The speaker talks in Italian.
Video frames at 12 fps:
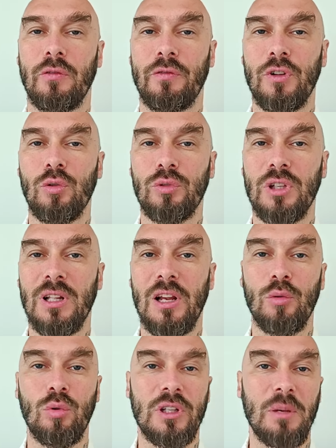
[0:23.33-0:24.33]
avvenute
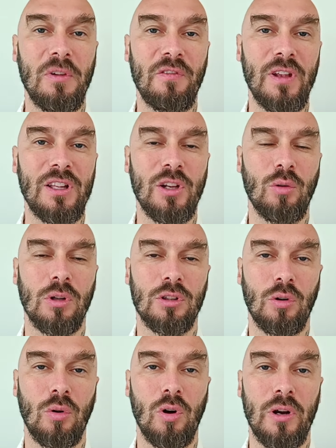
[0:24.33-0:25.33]
nelle ultime
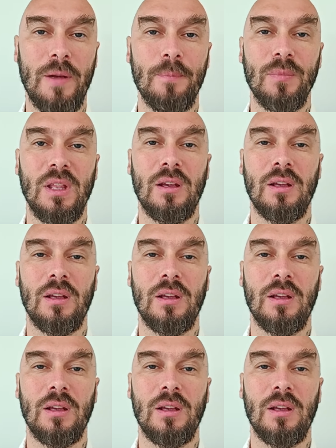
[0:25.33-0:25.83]
24 ore